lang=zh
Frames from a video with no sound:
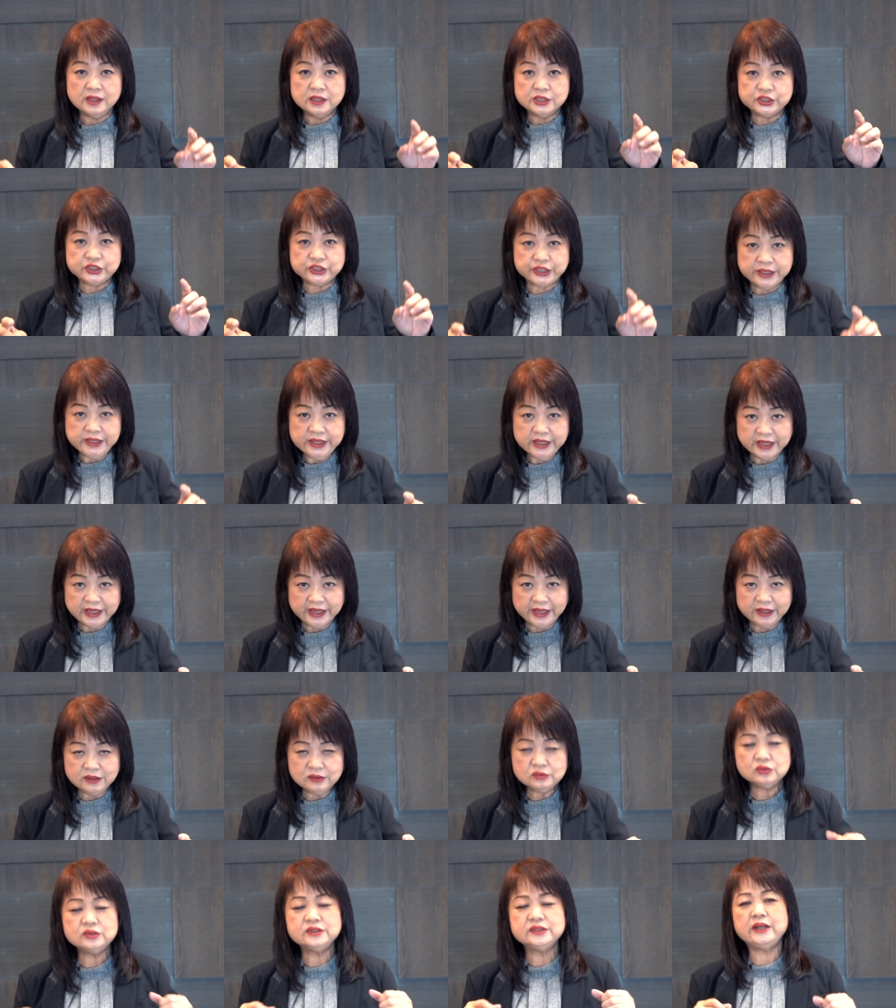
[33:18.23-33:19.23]
神的
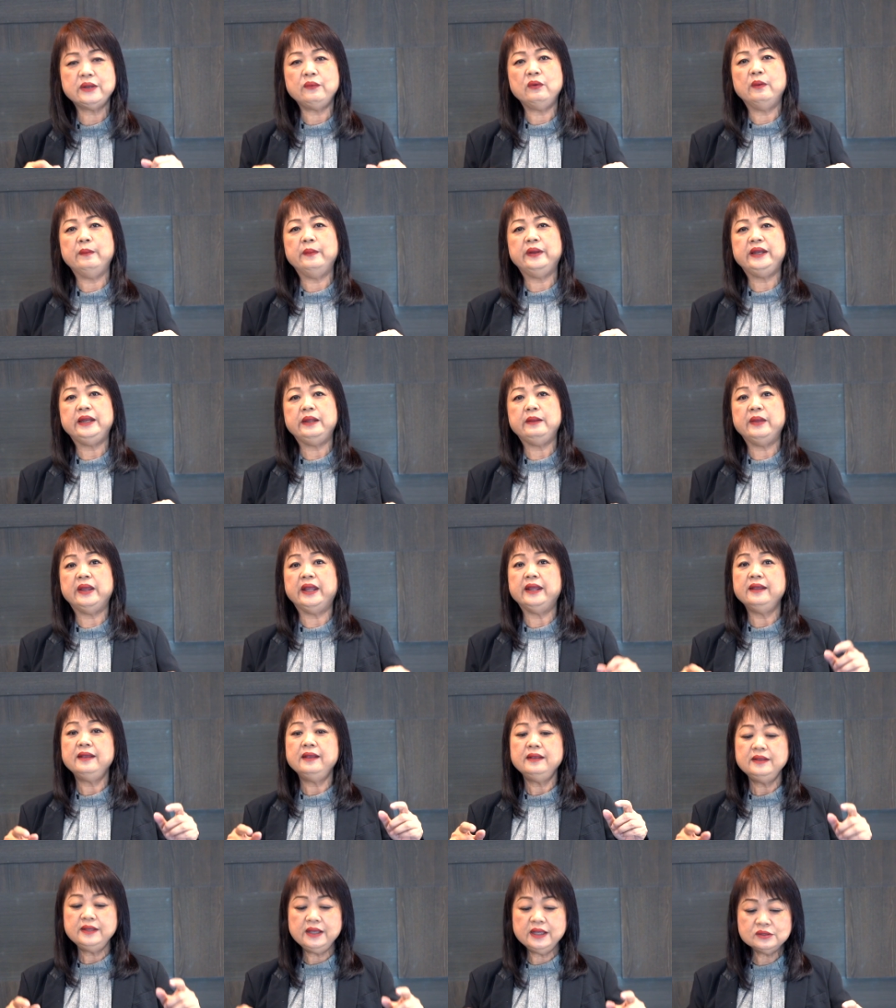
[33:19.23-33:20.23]
灵住在我们里面，
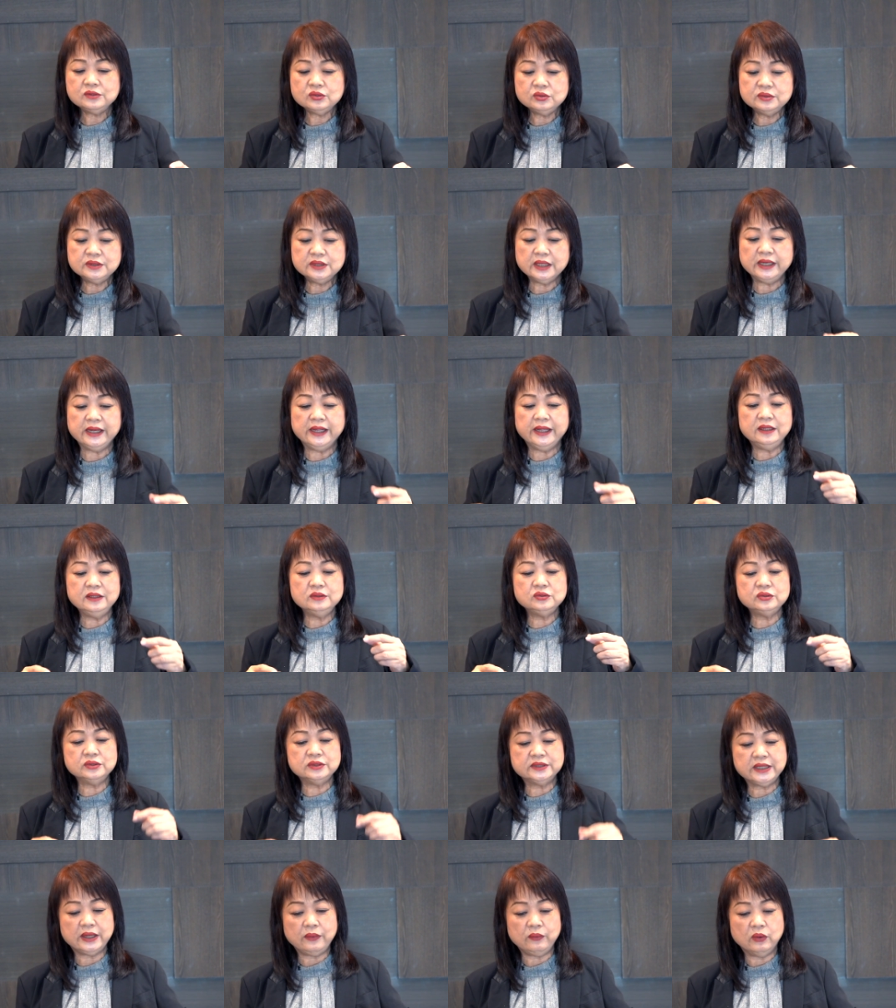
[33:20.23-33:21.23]
耶稣的灵
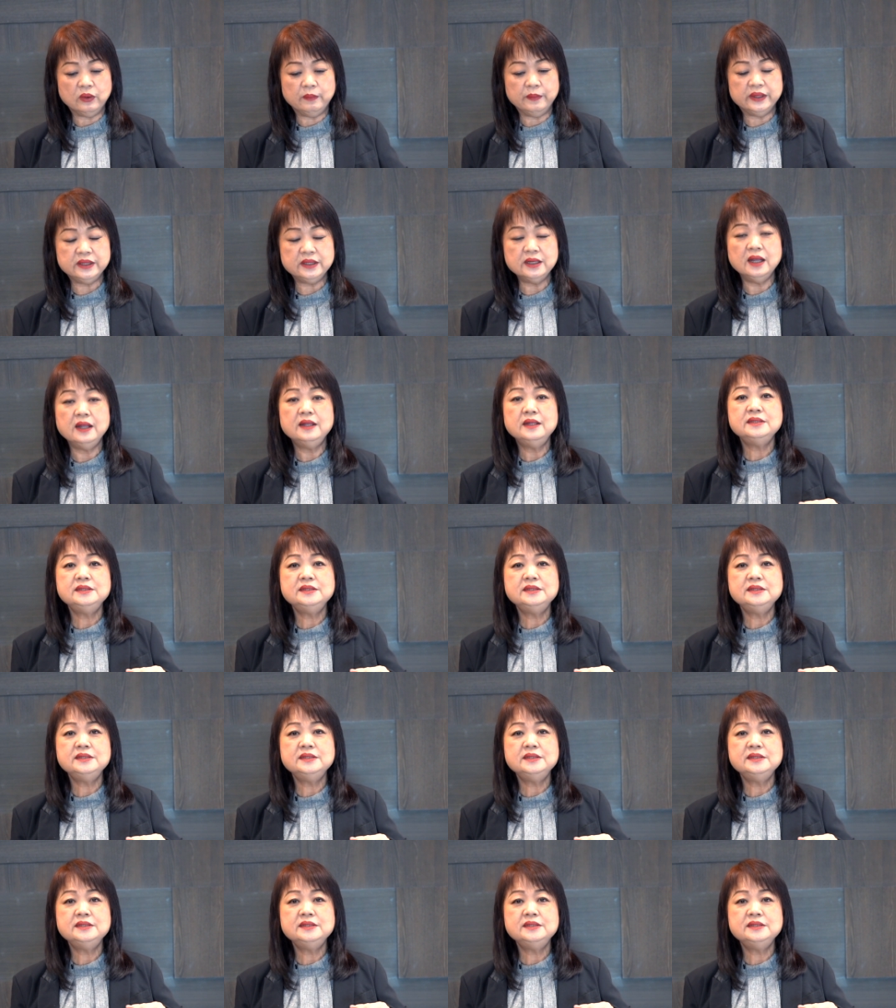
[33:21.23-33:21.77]
住在我们，